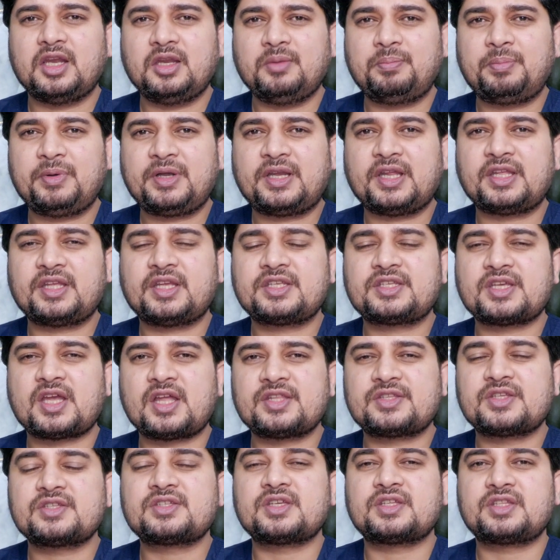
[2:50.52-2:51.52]
రిపీట్ అయ్యే
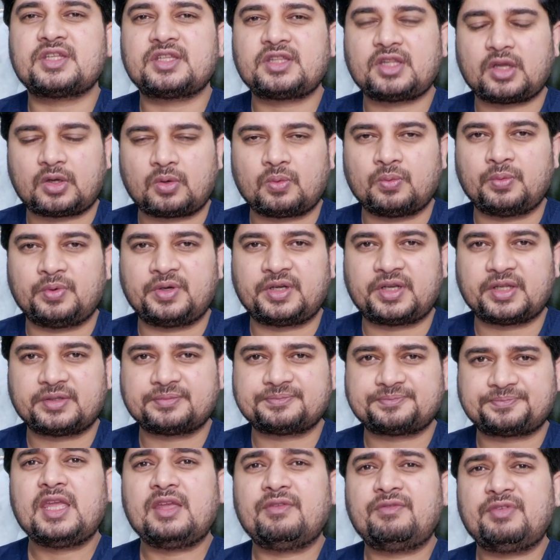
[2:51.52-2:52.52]
ఛాన్సెస్ అయితే తక్కువ ఉంటాయి
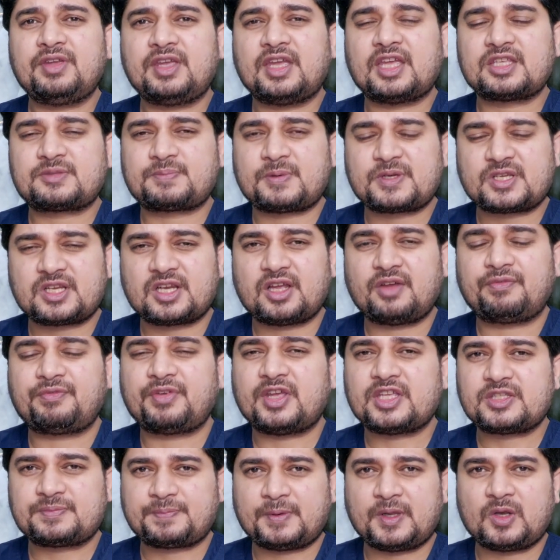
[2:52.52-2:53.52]
ఇవి ఎస్పెషల్గా
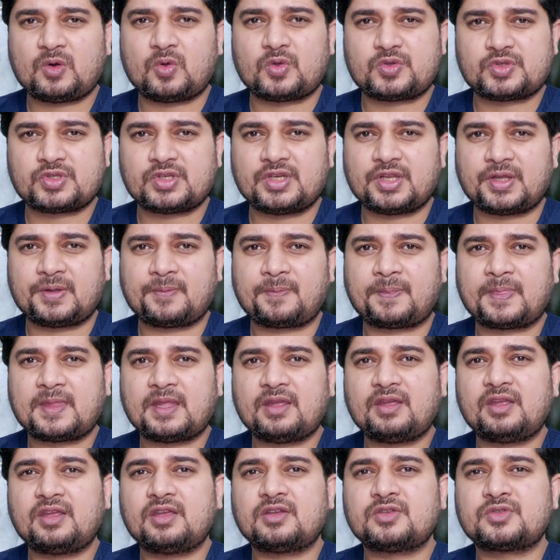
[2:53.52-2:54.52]
ఫేస్ పైన వచ్చినాయి
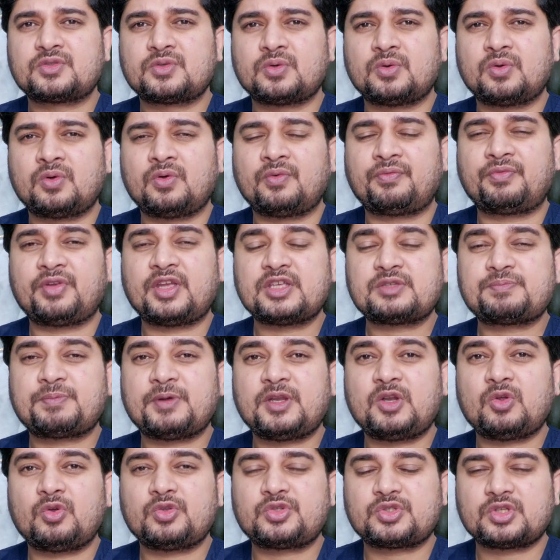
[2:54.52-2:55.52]
సో ఫేస్
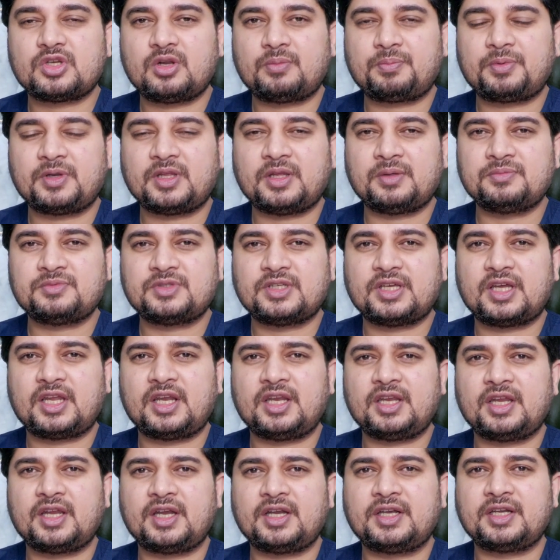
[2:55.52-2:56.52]
పైన వచ్చినప్పుడు ఏం
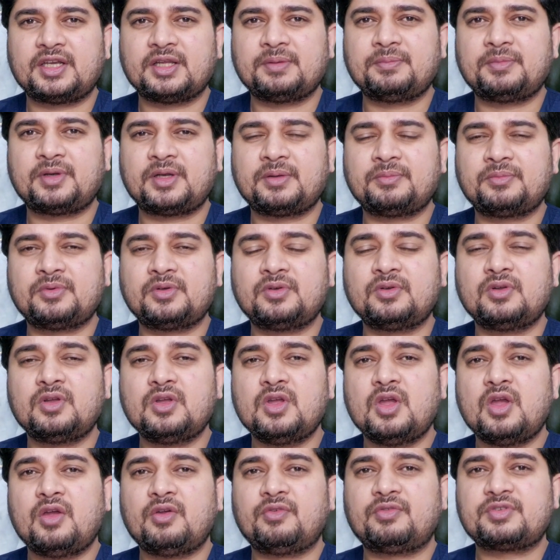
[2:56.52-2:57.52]
చేయాలి అంటే మనము
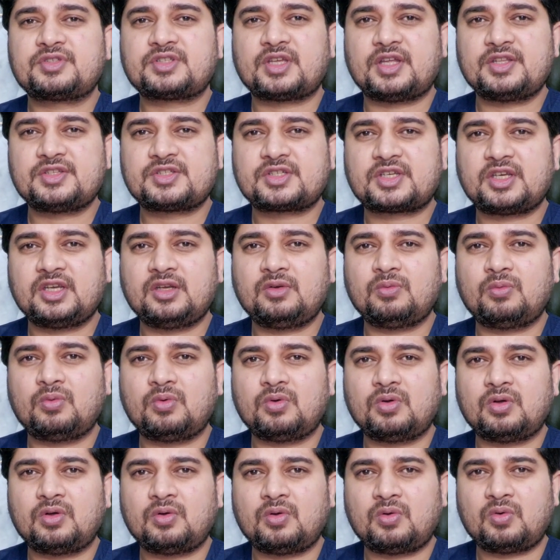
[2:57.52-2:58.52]
సన్ స్క్రీన్
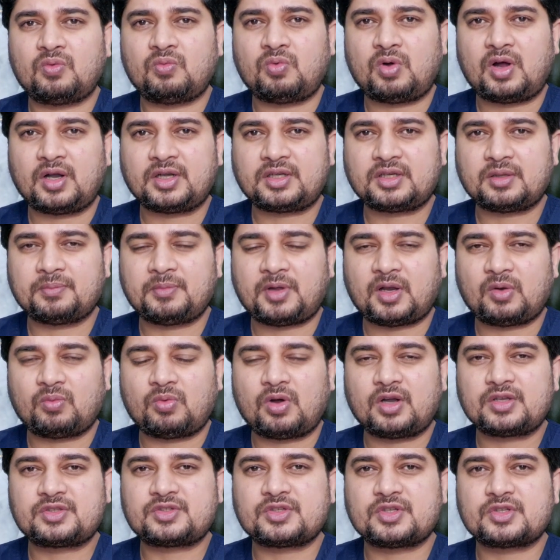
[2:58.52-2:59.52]
వాడటం
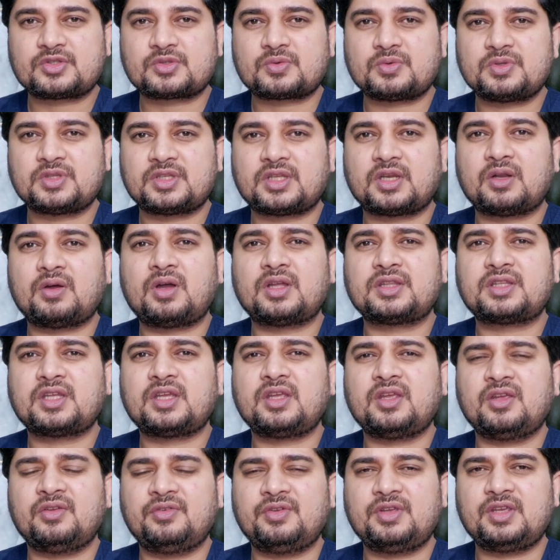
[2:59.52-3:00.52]
అలవాటు చేసుకున్న తర్వాత
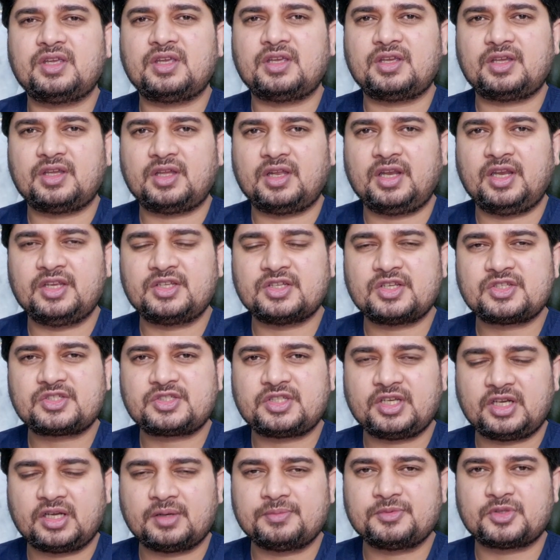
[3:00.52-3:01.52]
ఇవి లిజన్స్
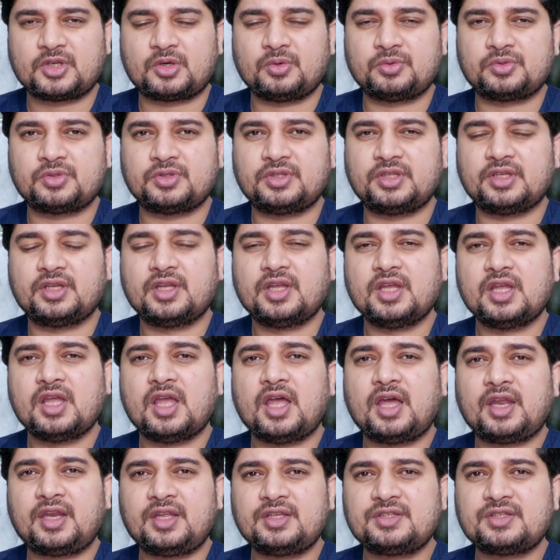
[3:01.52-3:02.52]
తీయడం జరుగుతుంది
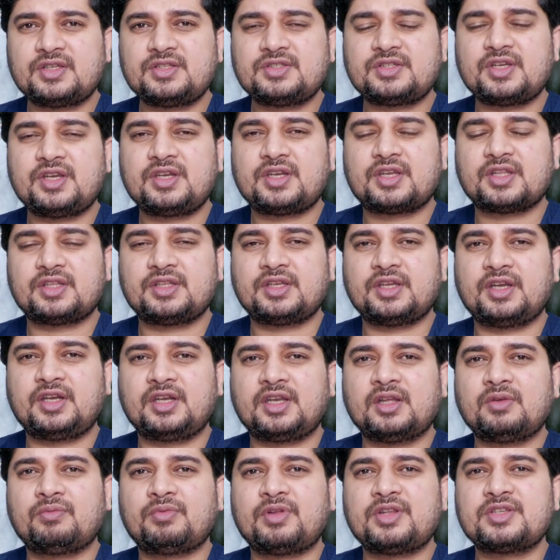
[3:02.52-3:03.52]
రీజన్స్ ఏంటది
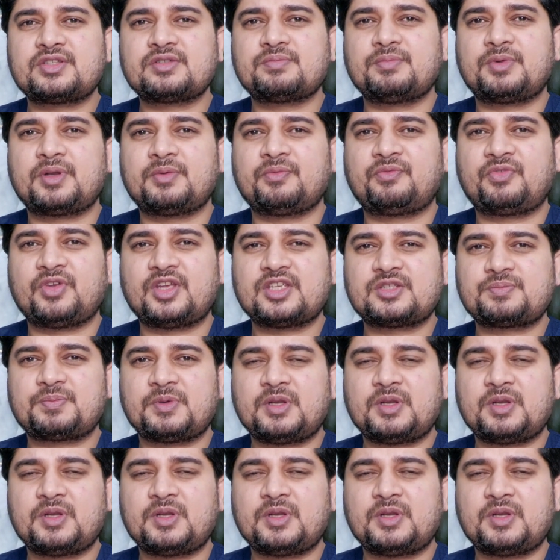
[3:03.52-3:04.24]
అంటే వన్స్ మనం ఫేస్